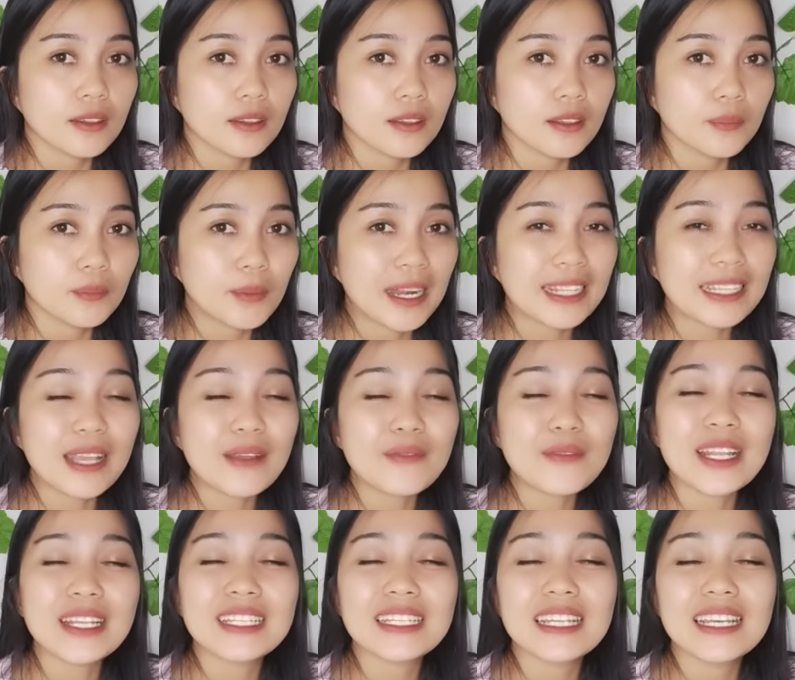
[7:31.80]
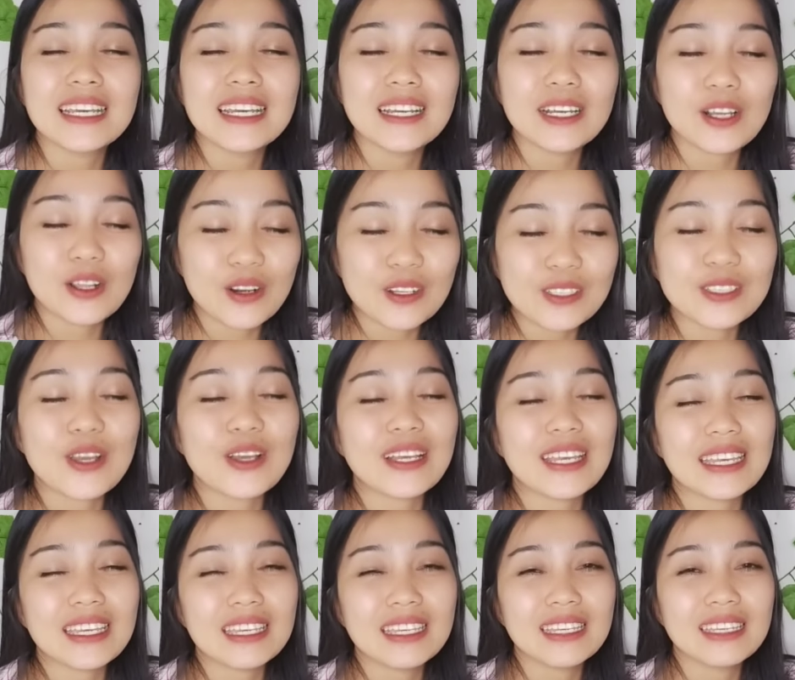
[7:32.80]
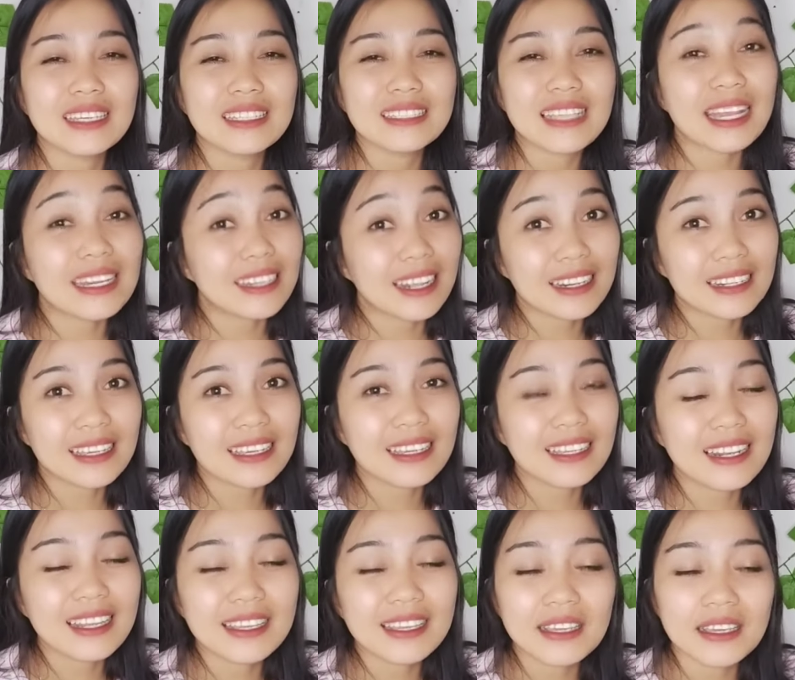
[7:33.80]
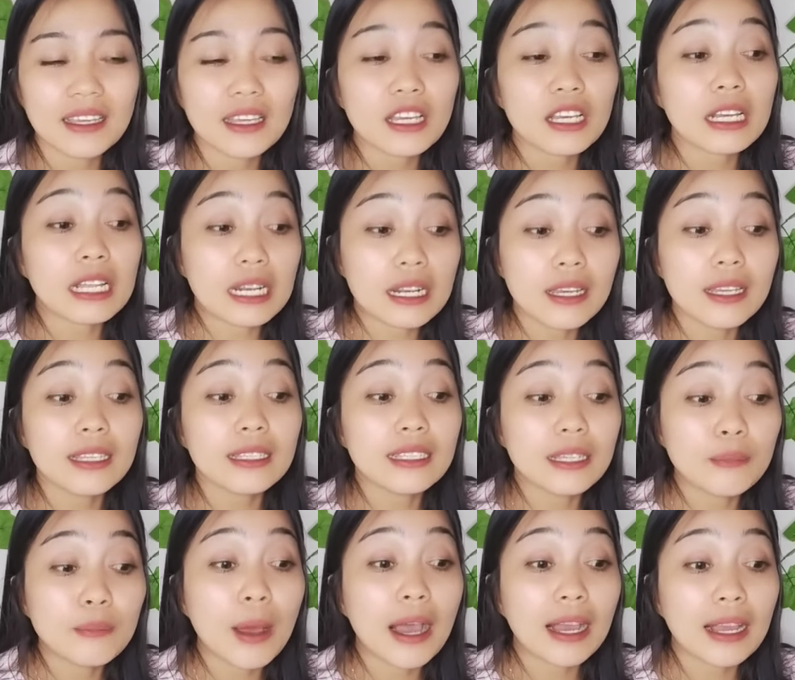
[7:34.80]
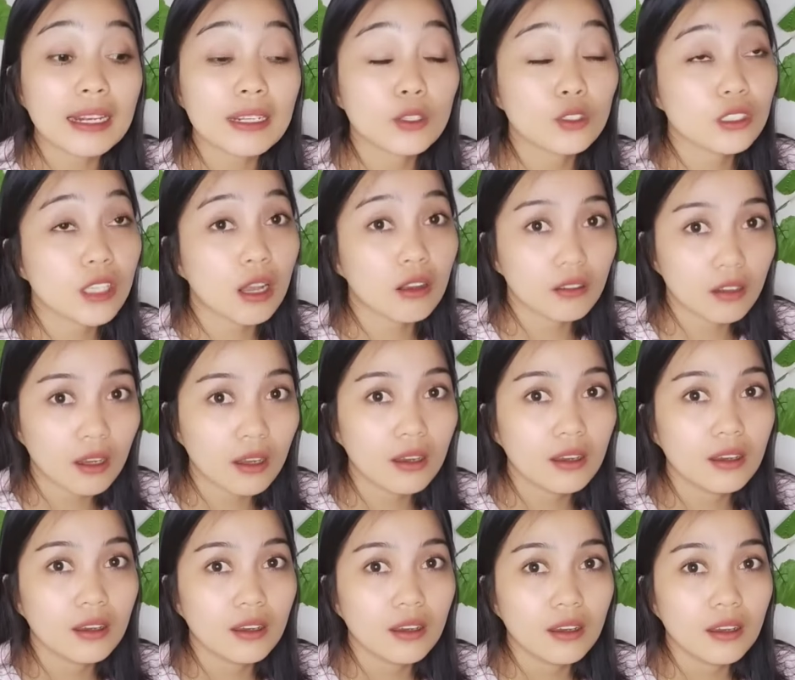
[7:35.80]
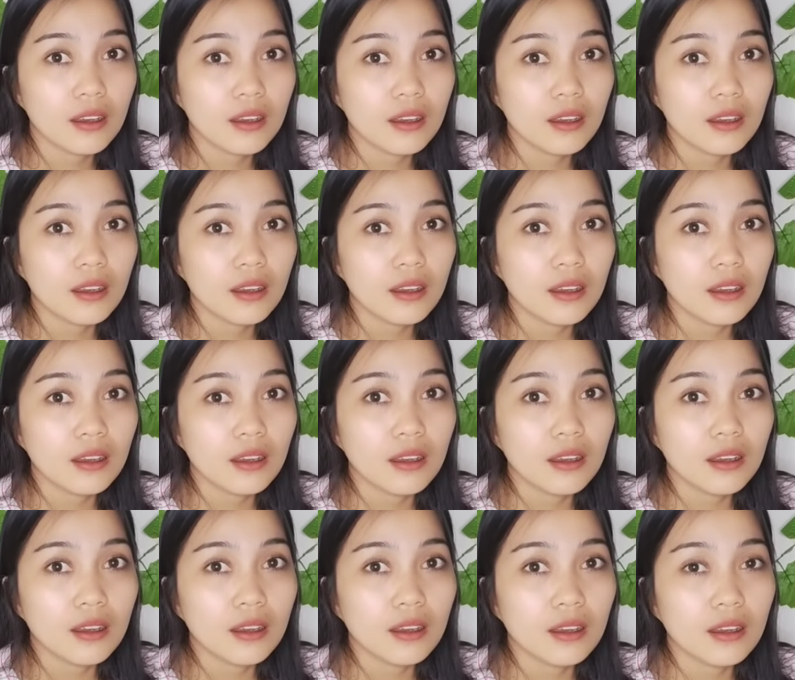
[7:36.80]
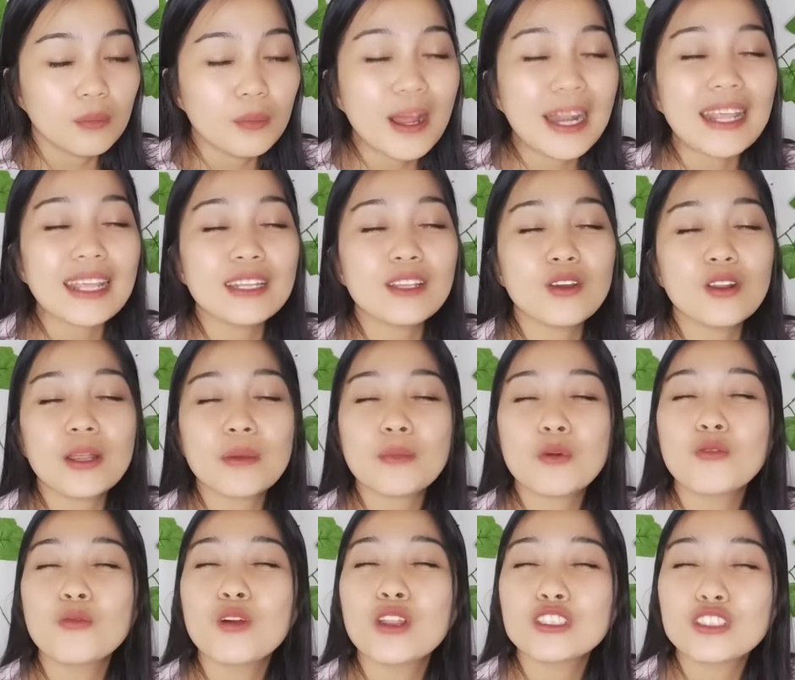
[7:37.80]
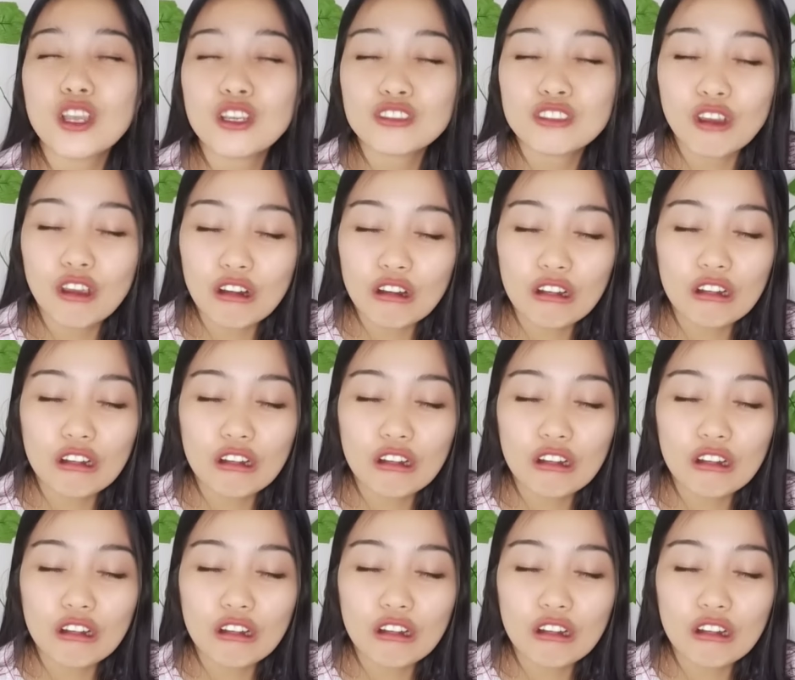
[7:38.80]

berarti zaman kerosong gak sadar gak lek gelek dimangkeli Gusti Allah mulane uripmu nyonyor